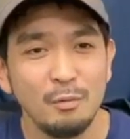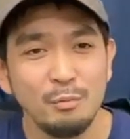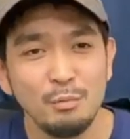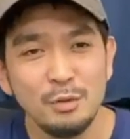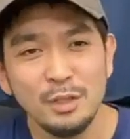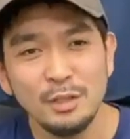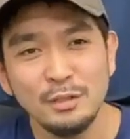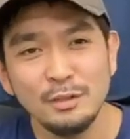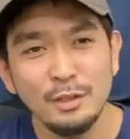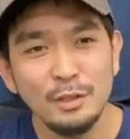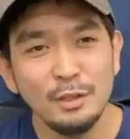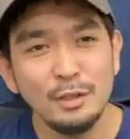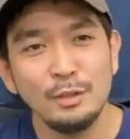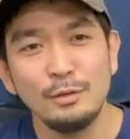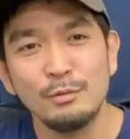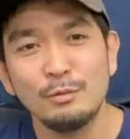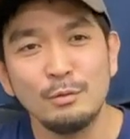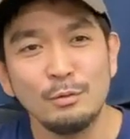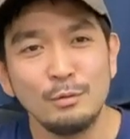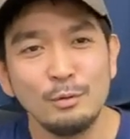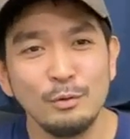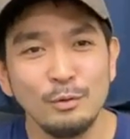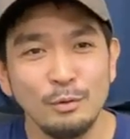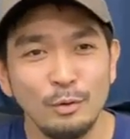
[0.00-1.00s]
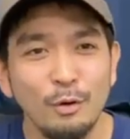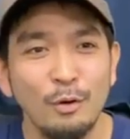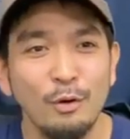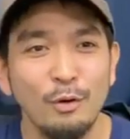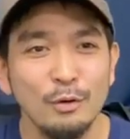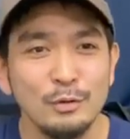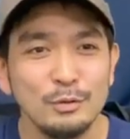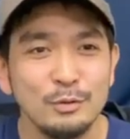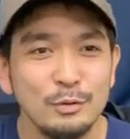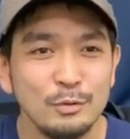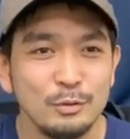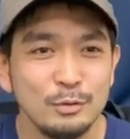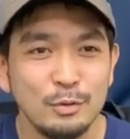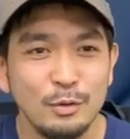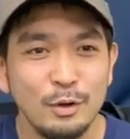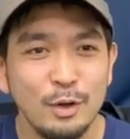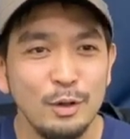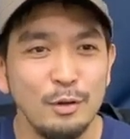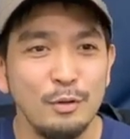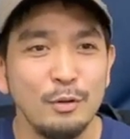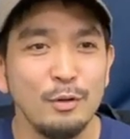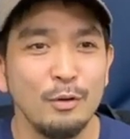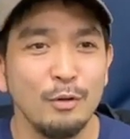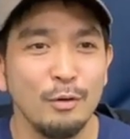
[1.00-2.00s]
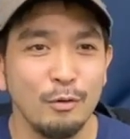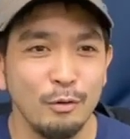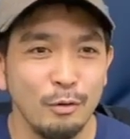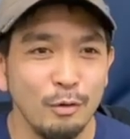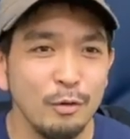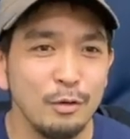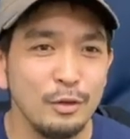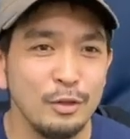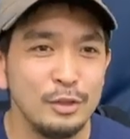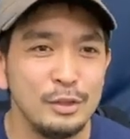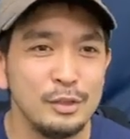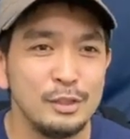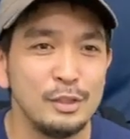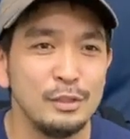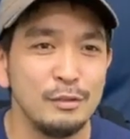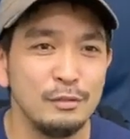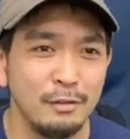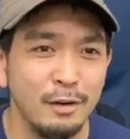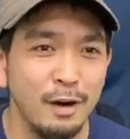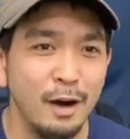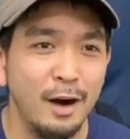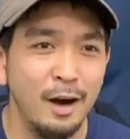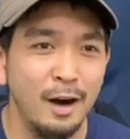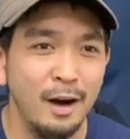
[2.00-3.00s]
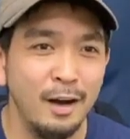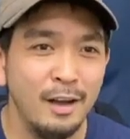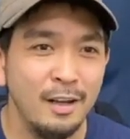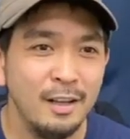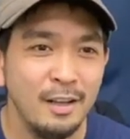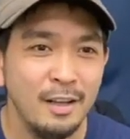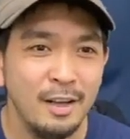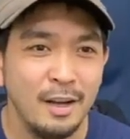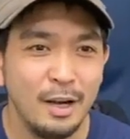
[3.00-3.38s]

宮崎のとこのその空の色の EC は